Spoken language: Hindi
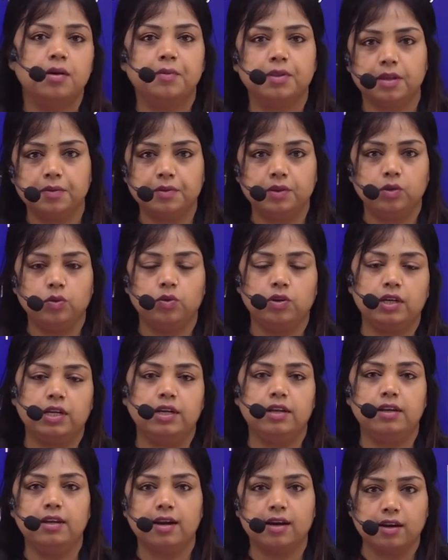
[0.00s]
मतलब यू
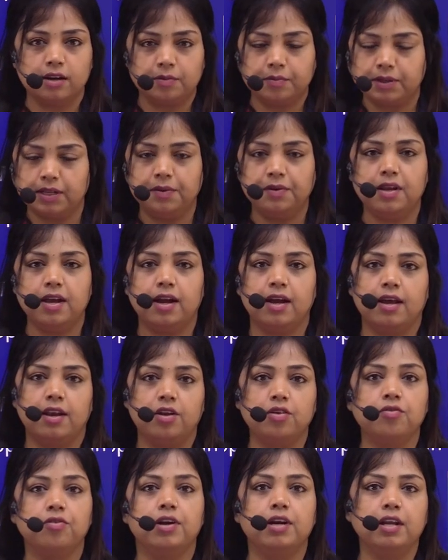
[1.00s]
इंडिया इंडिया कह
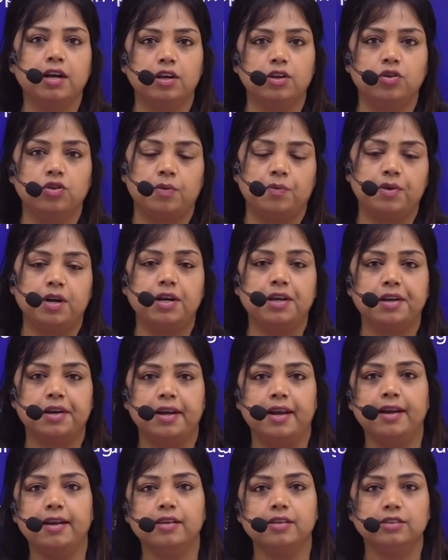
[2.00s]
रही वर्ल्ड का जो सबसे ज़्यादा
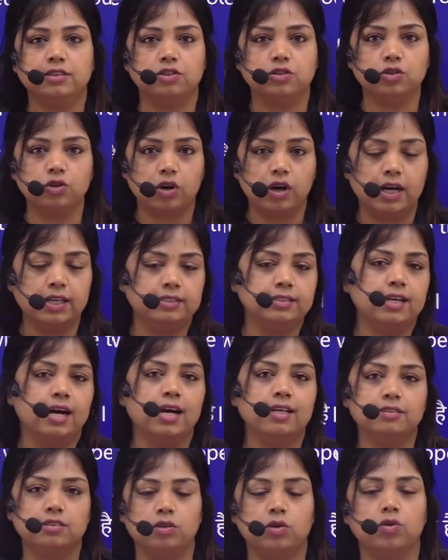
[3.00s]
ट्रेड जो हाँ
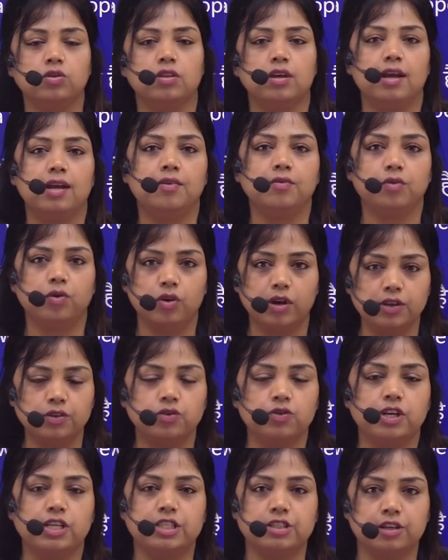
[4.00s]
जहाँ से होता है वो है
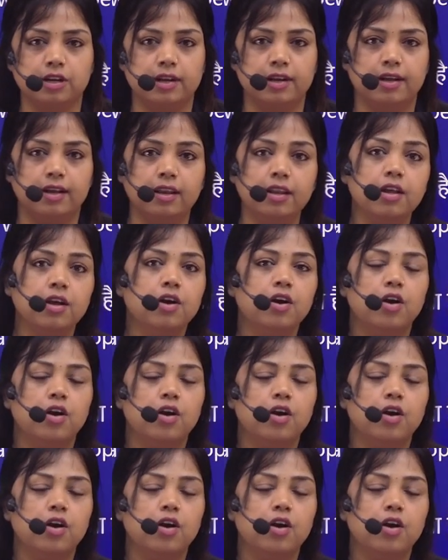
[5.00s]
स्वेज कैनाल